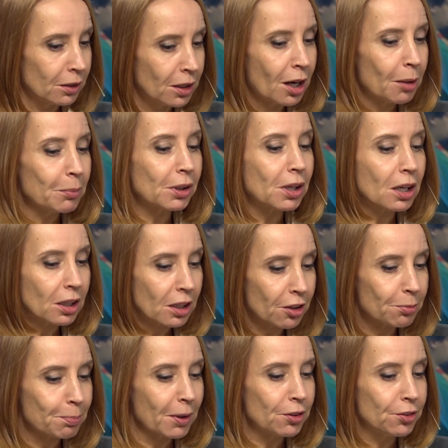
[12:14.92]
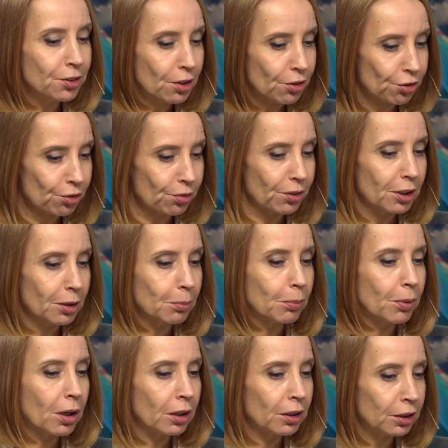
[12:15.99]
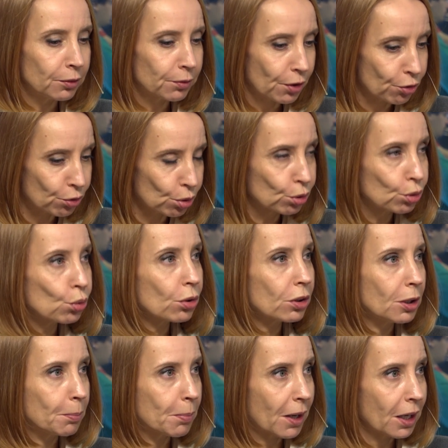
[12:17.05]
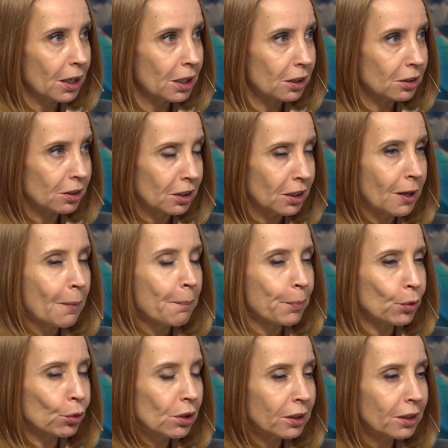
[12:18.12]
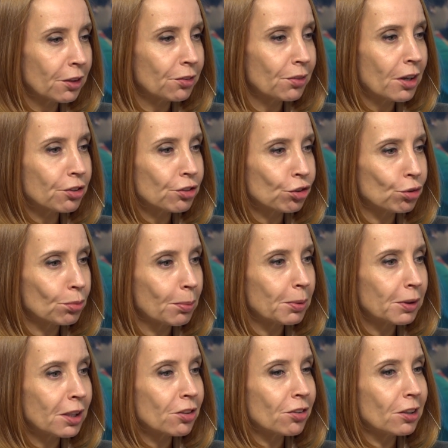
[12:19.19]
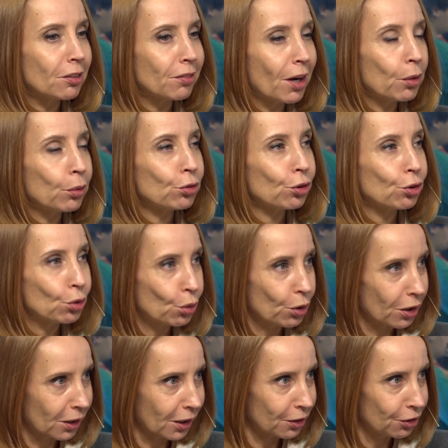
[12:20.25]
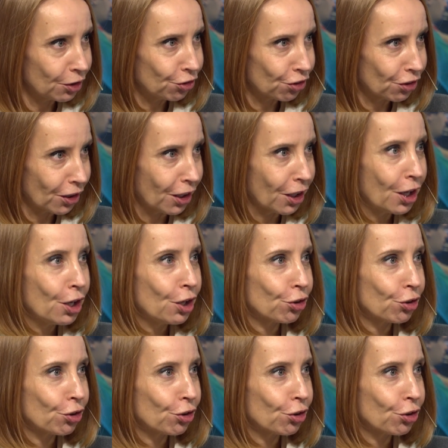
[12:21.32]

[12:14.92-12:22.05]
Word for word: Да, мы как раз поддерживаем а, э, инфраструктурные проекты, но для нас важно, чтобы была целевая аудитория конечная,